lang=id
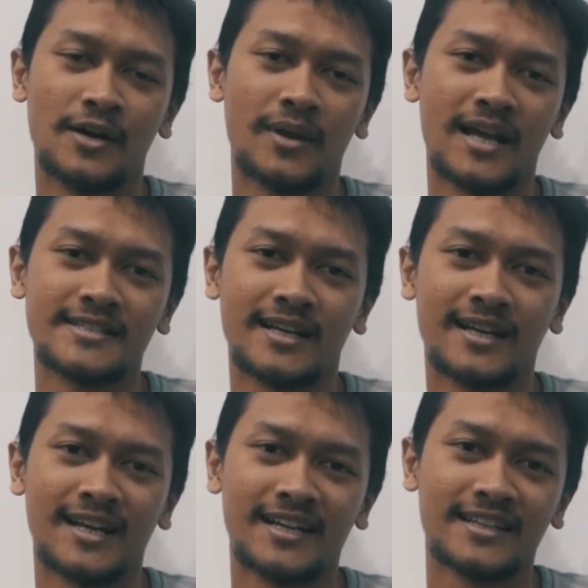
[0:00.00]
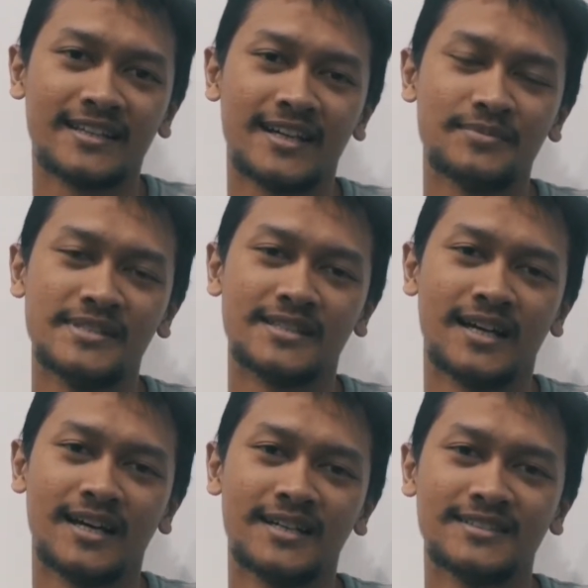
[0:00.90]
awal acara kita
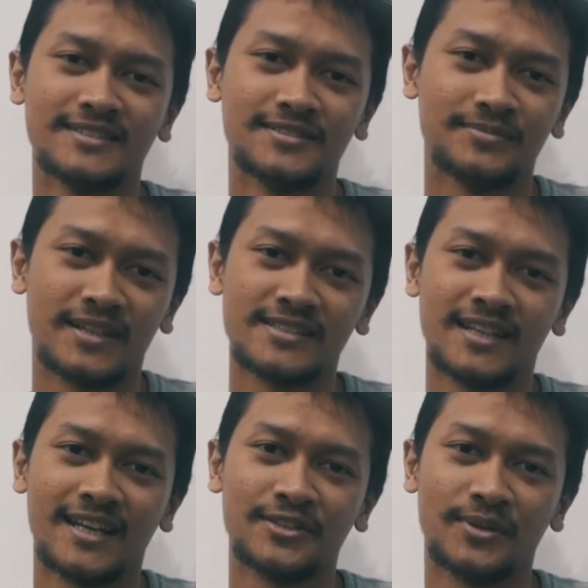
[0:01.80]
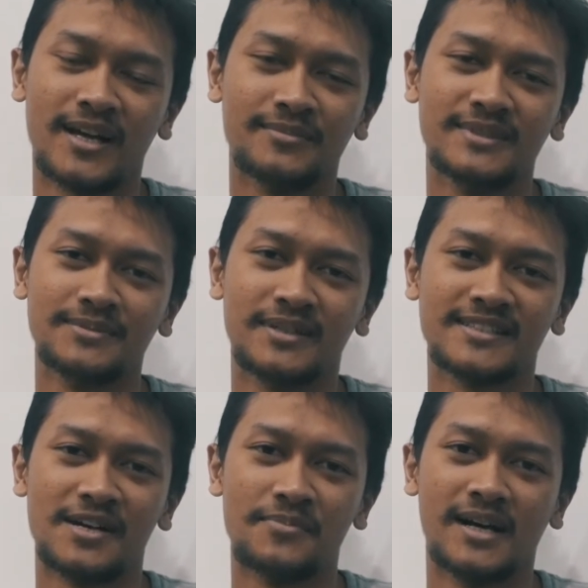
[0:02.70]
bisa bersilaturahmi
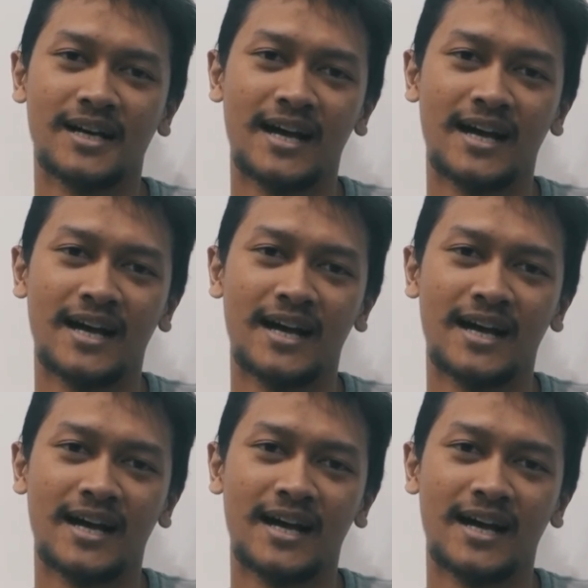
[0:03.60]
bersama.